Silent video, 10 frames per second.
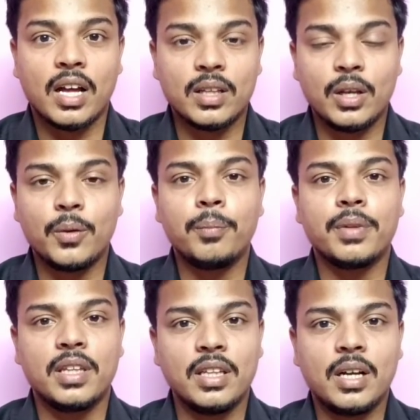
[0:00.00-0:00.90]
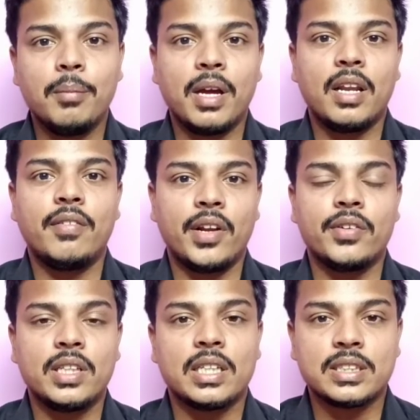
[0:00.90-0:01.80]
அதுலேயும் இதுக்கு மேலே இவரை
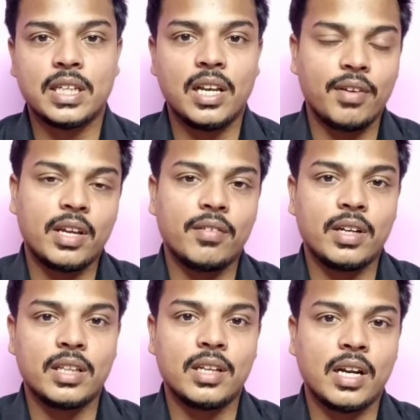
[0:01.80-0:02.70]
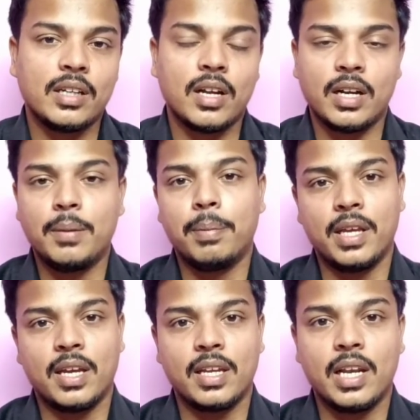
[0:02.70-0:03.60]
வந்து கஸ்டடியில் வைக்க வேண்டியதுன்னு
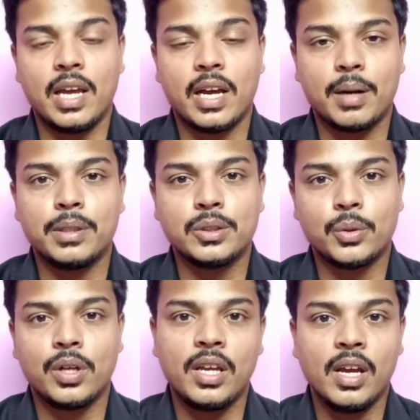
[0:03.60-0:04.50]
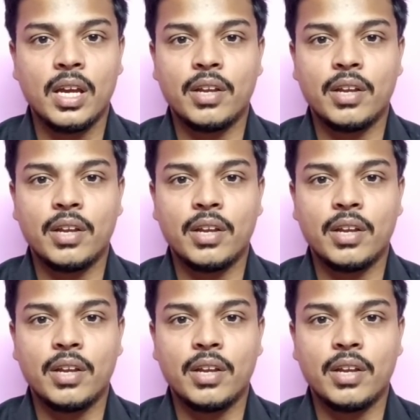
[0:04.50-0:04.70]
அடிப்படையே இல்லை அப்படின்னு சொல்லி